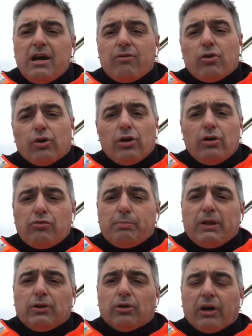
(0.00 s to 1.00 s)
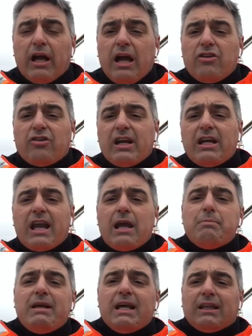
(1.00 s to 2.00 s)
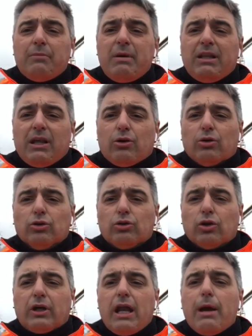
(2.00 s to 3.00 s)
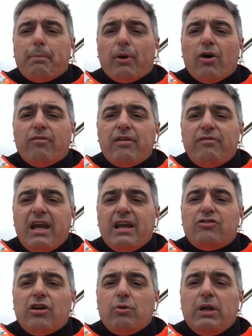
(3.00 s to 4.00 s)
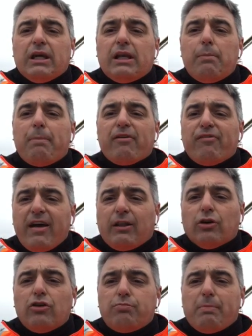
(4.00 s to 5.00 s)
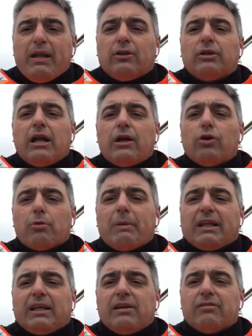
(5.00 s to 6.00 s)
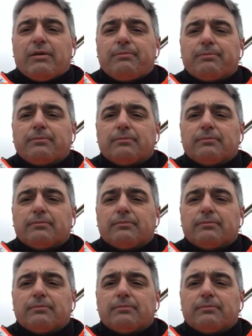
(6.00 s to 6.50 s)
lavori o l'ispettore si renderà immediatamente conto che la prova viene eseguita nel perfetto rispetto della normativa.